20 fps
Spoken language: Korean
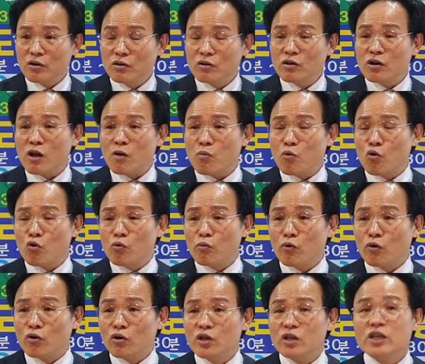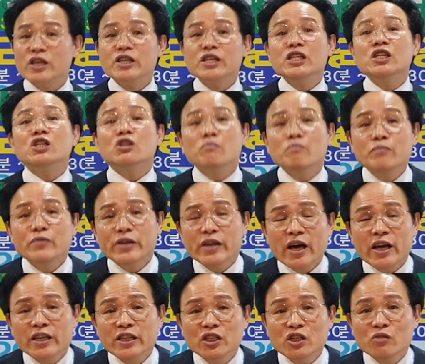은혜 복음은
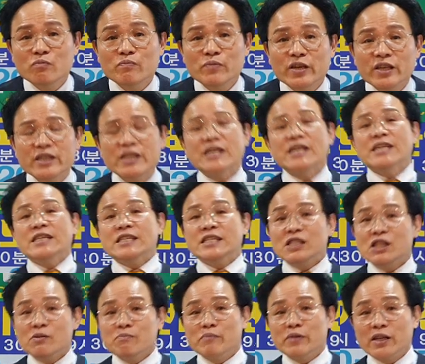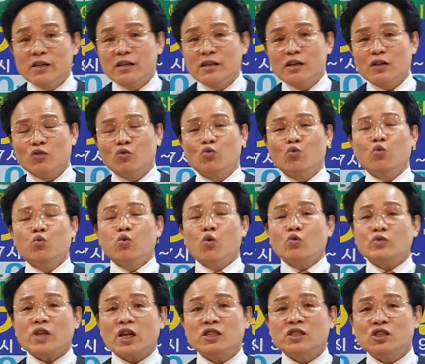이른비야, 이른비. 이 이른비는
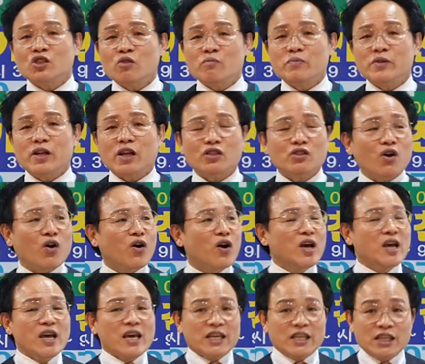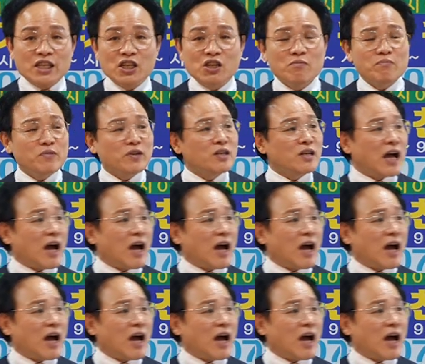농사 짓는 비라서 이른비는